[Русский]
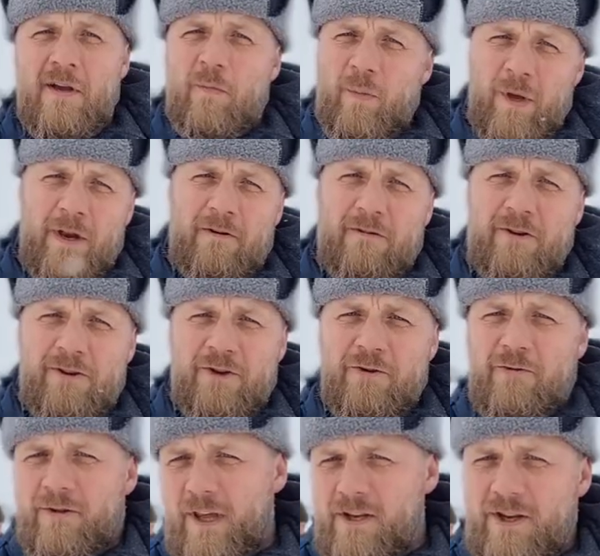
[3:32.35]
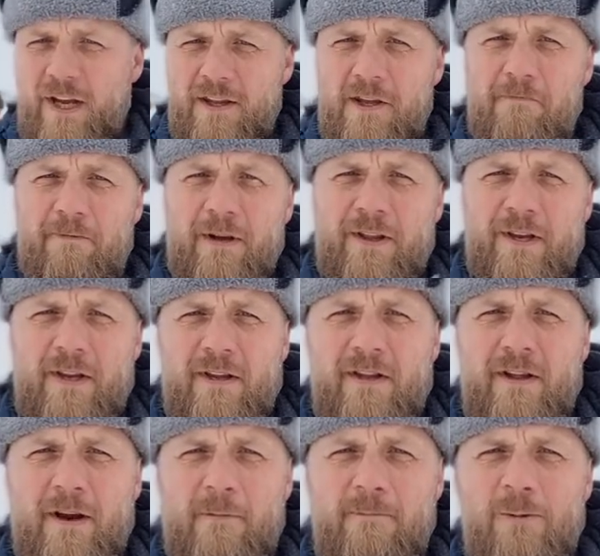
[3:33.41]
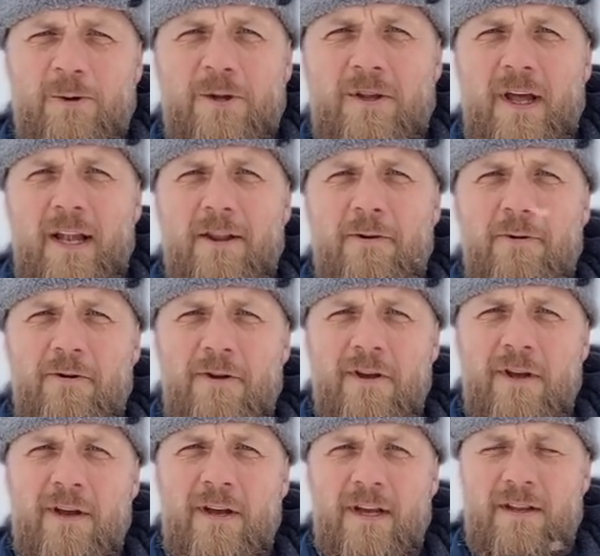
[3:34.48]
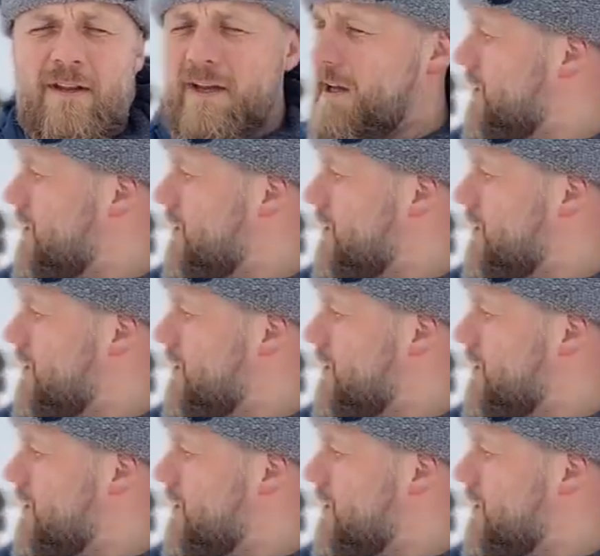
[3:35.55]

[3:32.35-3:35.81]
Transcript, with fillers: Первое, с чего начать непосредственно работу на льду, это